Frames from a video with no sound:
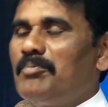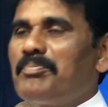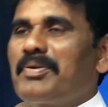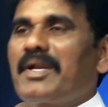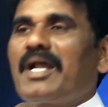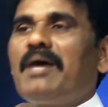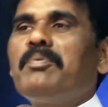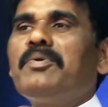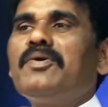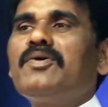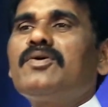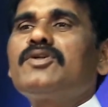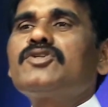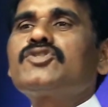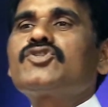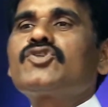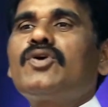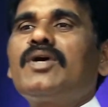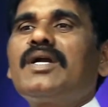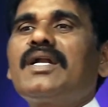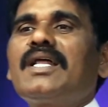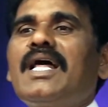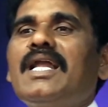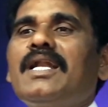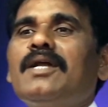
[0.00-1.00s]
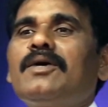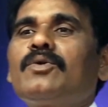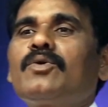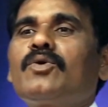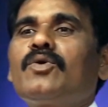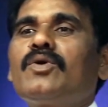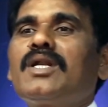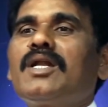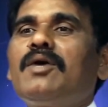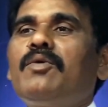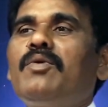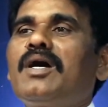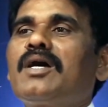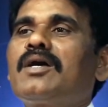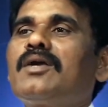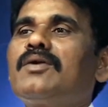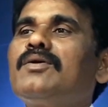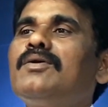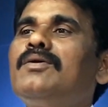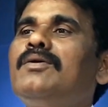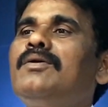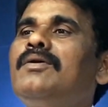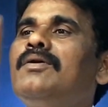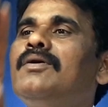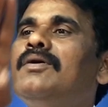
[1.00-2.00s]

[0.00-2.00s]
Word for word: ప్రభువును చూడాలనుకున్న ఒకడు